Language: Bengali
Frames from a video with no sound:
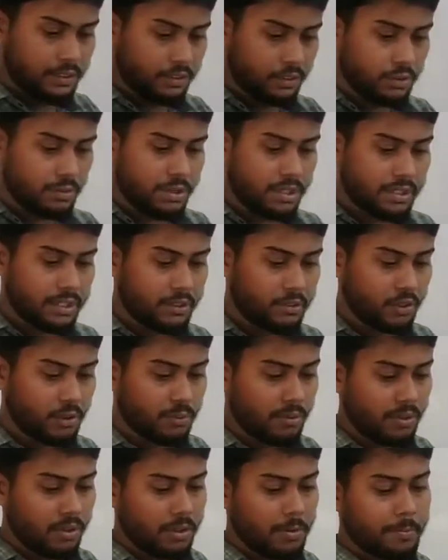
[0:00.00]
তোমার কি
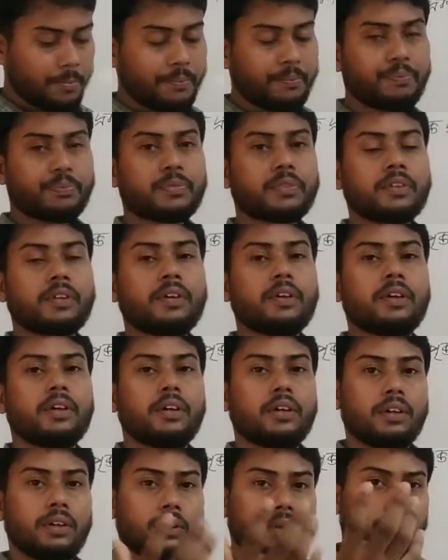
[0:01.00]
করব
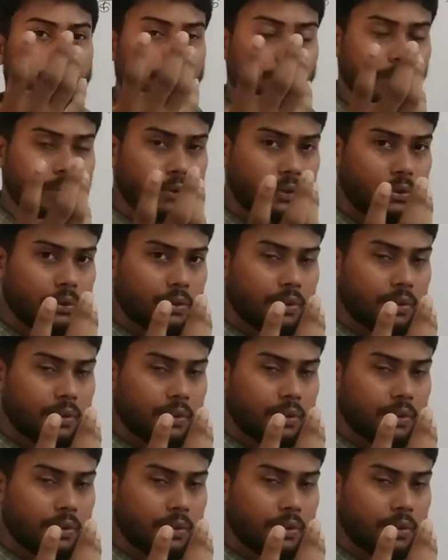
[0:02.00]
ওর